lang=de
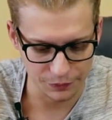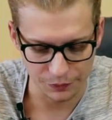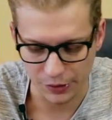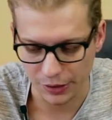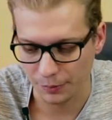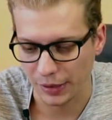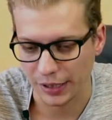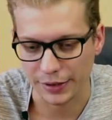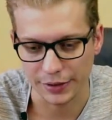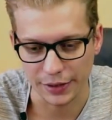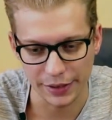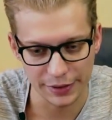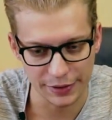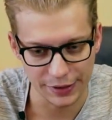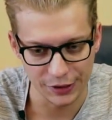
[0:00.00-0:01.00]
Wir machen
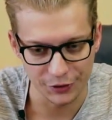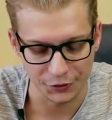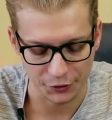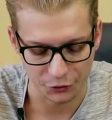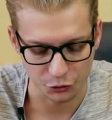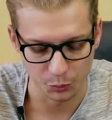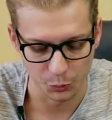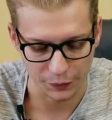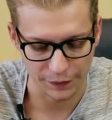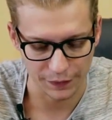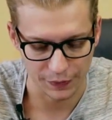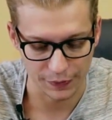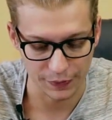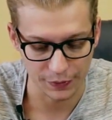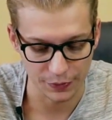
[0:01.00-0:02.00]
ein T-Shirt
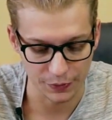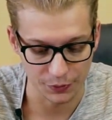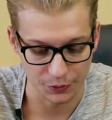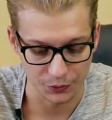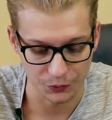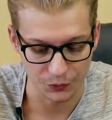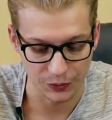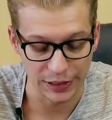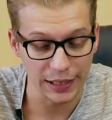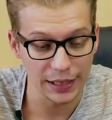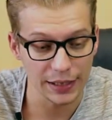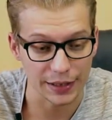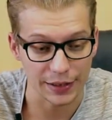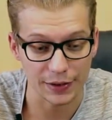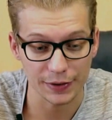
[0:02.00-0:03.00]
schmutzig und
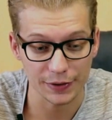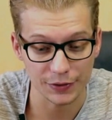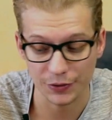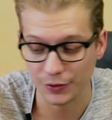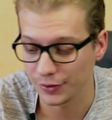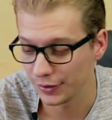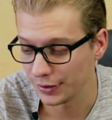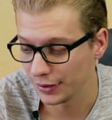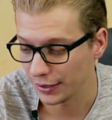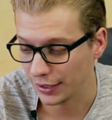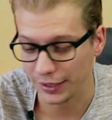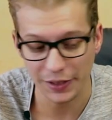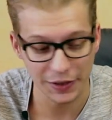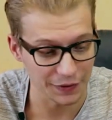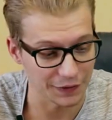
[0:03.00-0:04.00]
vielleicht
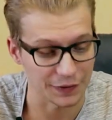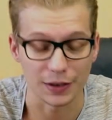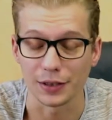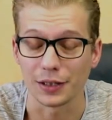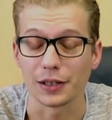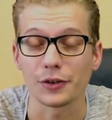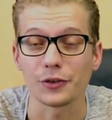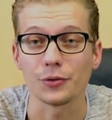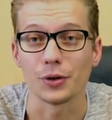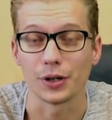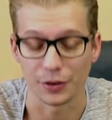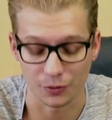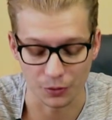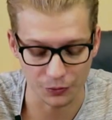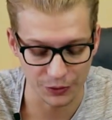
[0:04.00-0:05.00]
kann ich es danach
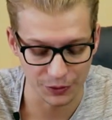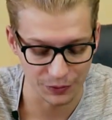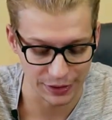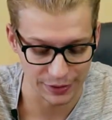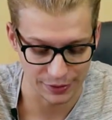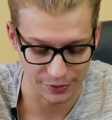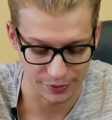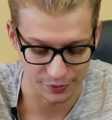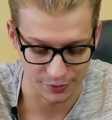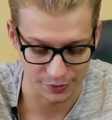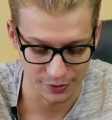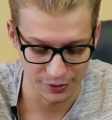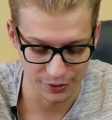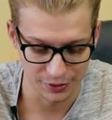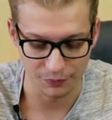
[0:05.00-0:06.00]
sogar noch verwenden,
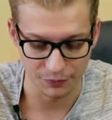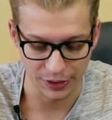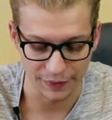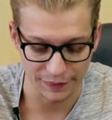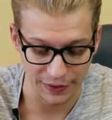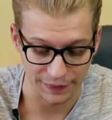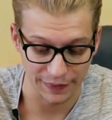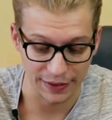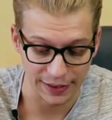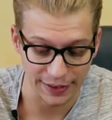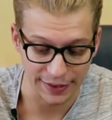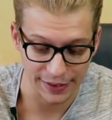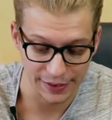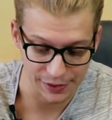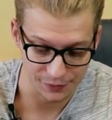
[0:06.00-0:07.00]
wenn es
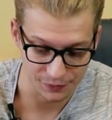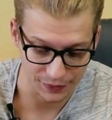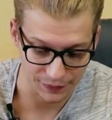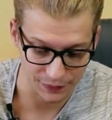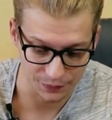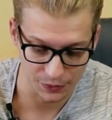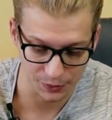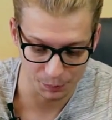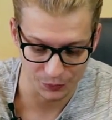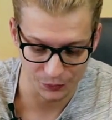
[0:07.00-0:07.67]
tatsächlich hält, was es vers